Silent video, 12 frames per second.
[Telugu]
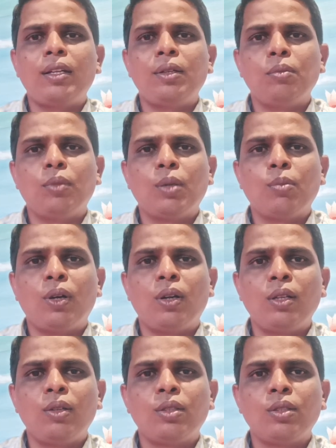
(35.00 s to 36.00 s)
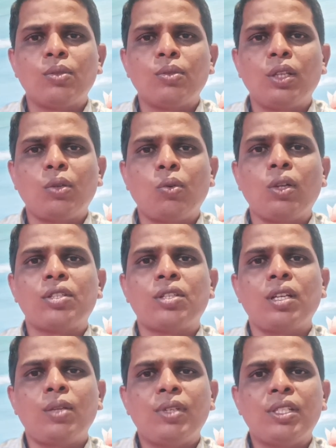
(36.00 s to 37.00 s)
అండ్ మన బాడీలో తీసుకుంటే
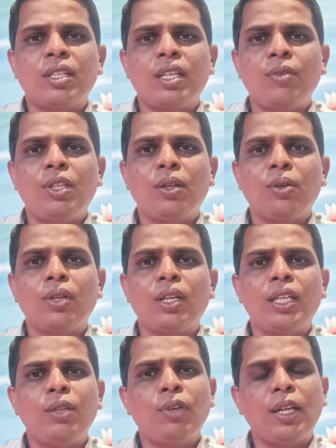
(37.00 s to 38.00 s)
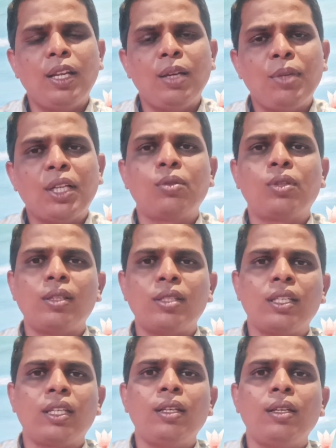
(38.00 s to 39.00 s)
కొలెస్ట్రాల్ లెవెల్స్ ఏ విధంగా ఉన్నాయి ఇవల్ల మనకు
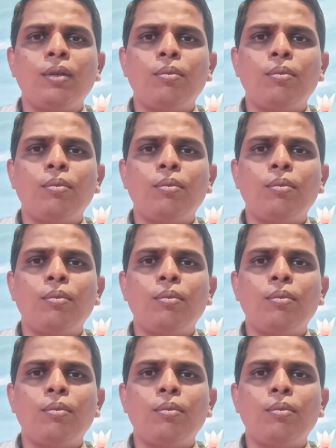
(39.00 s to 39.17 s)
తెలిసే